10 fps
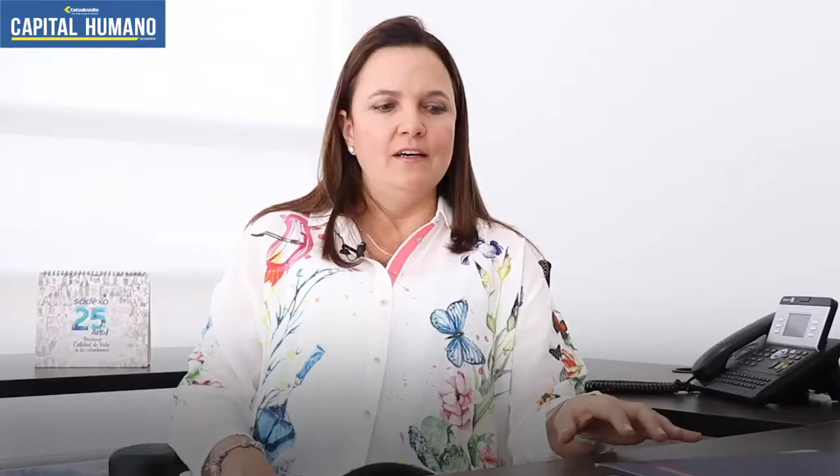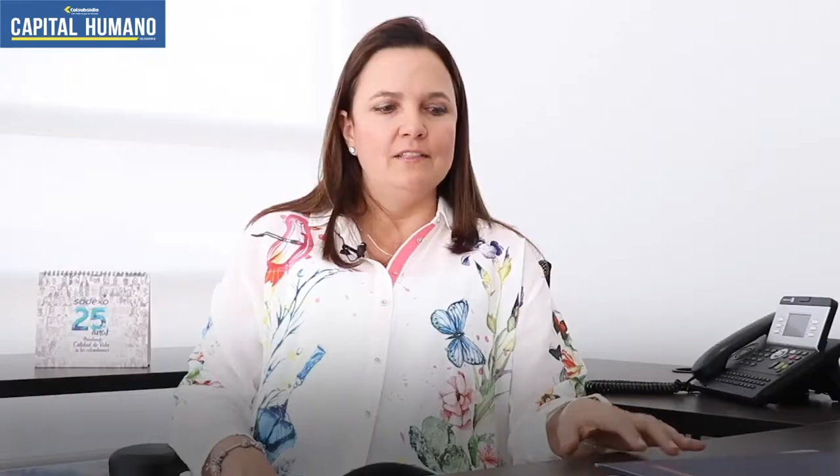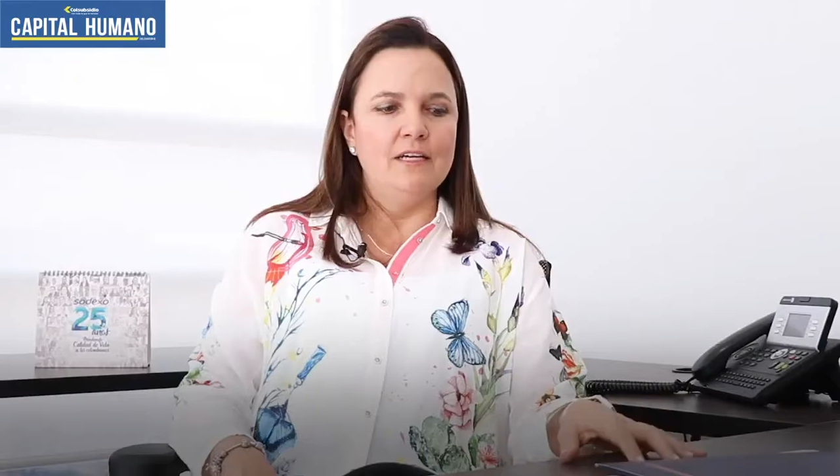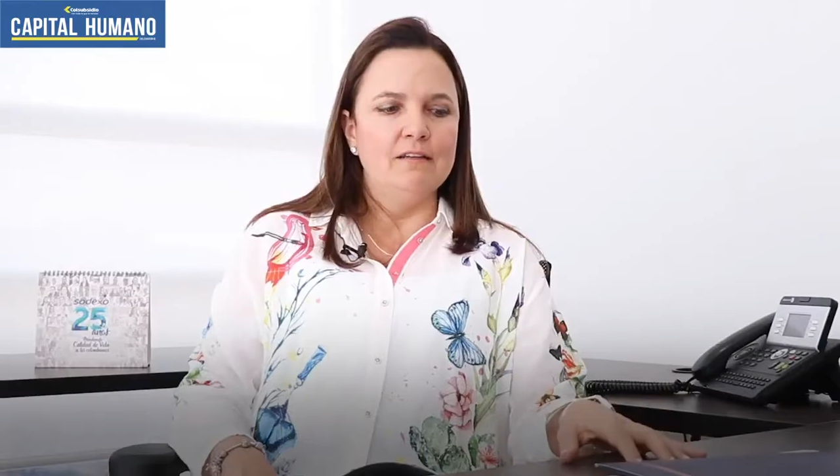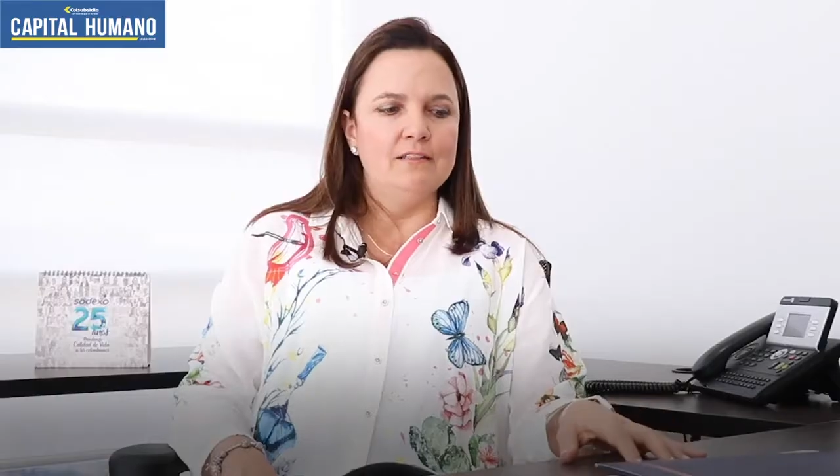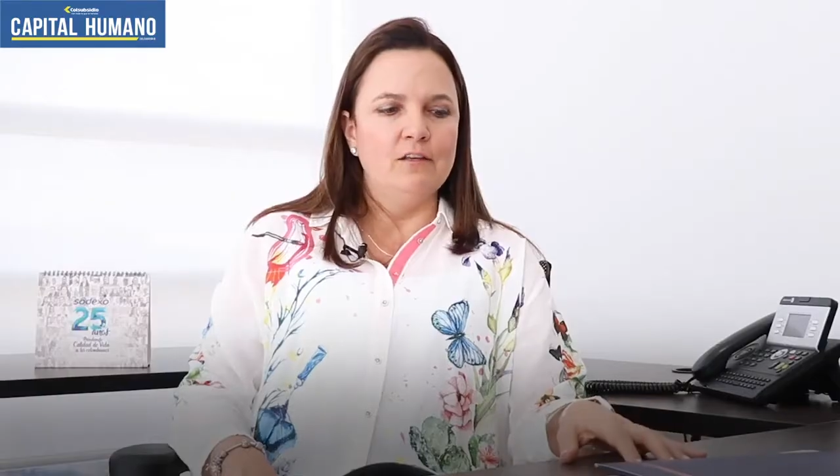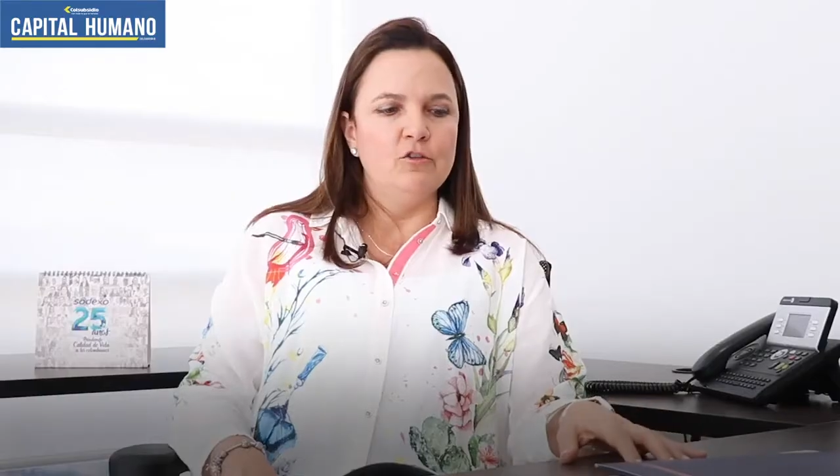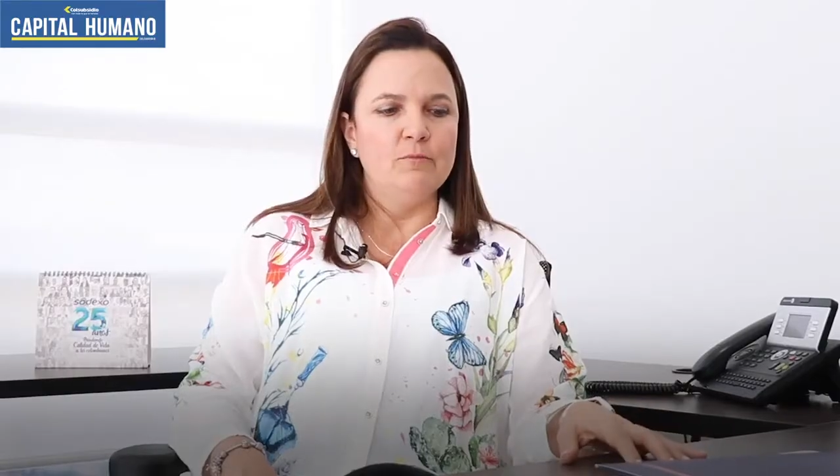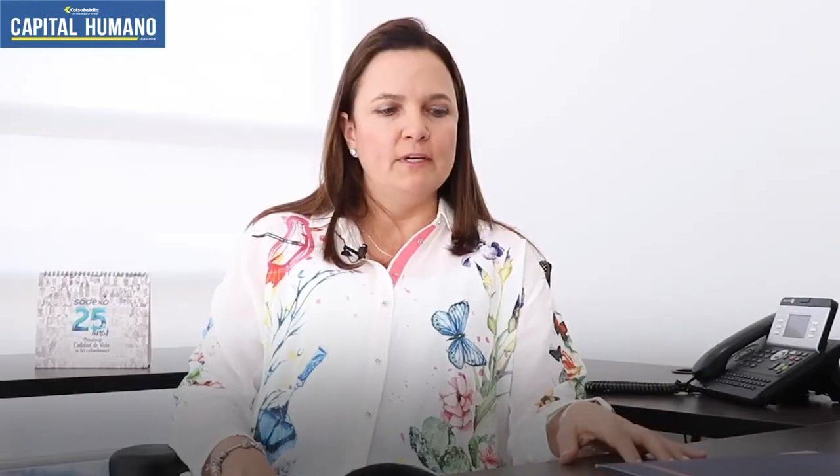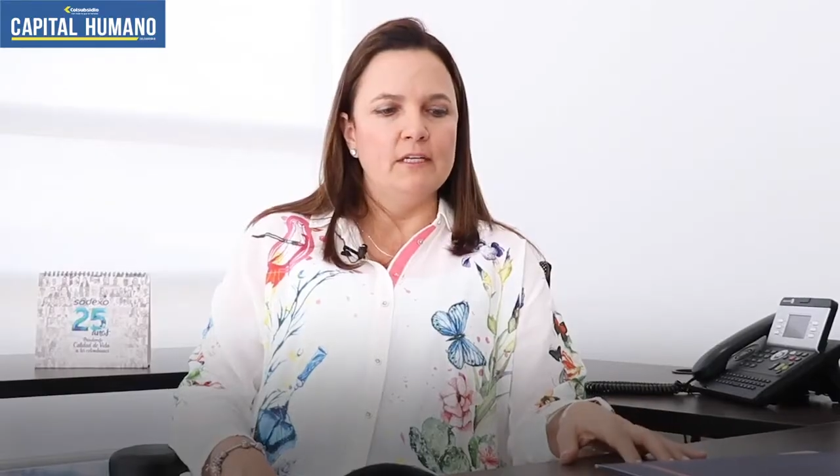a través de
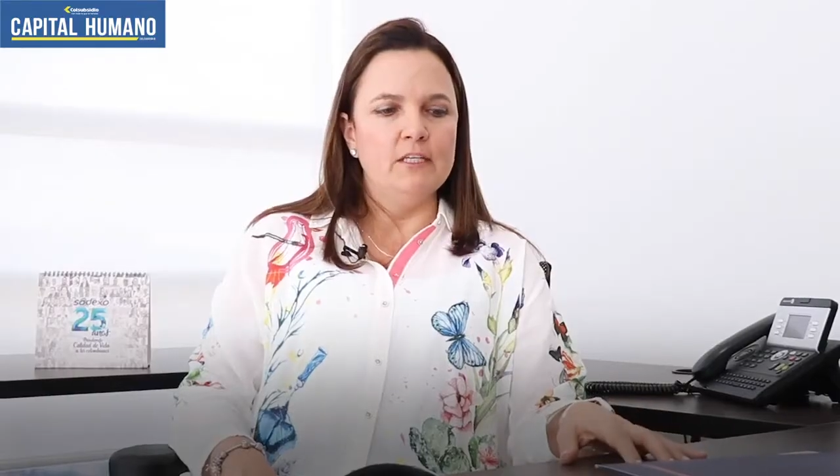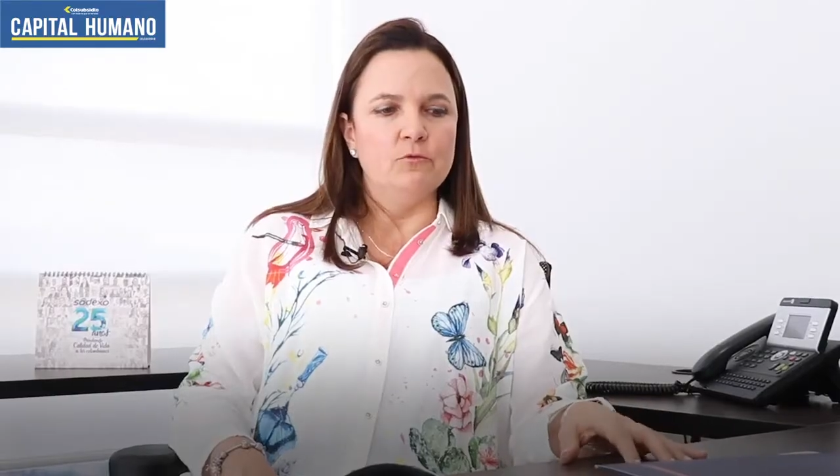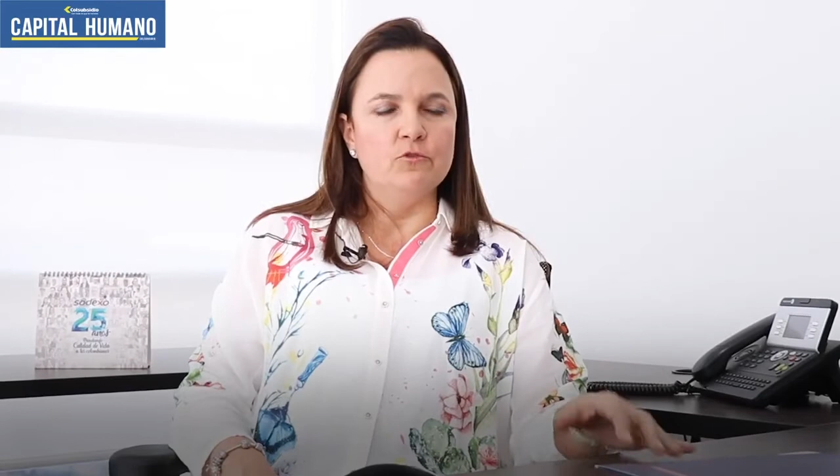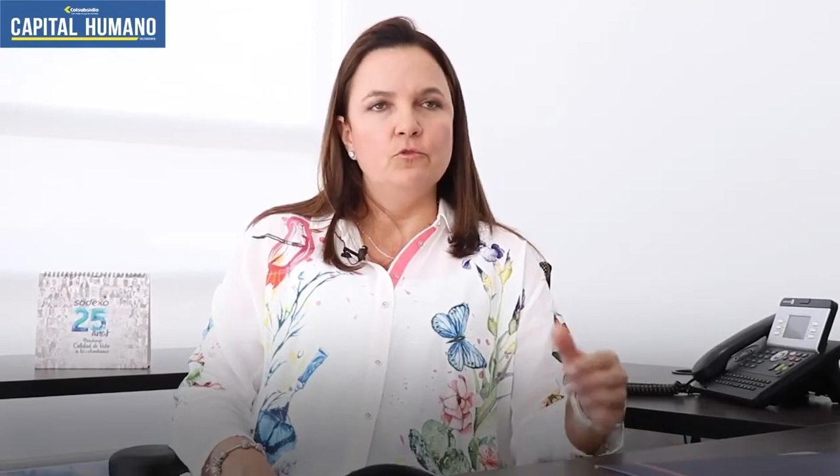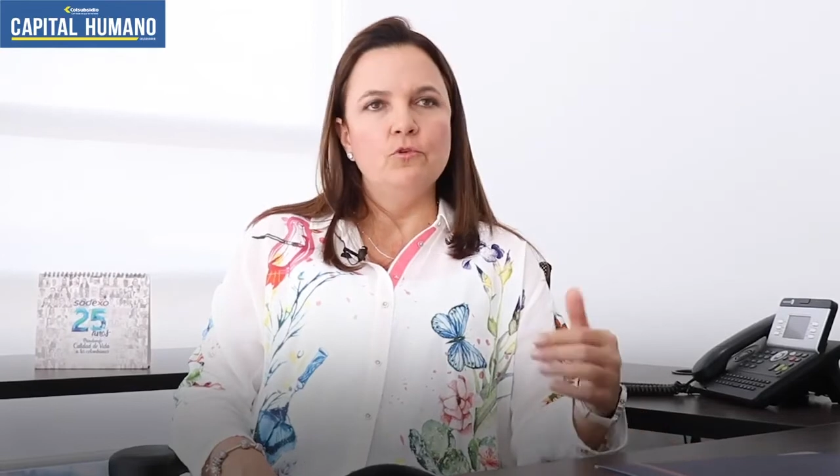dos mecanismos.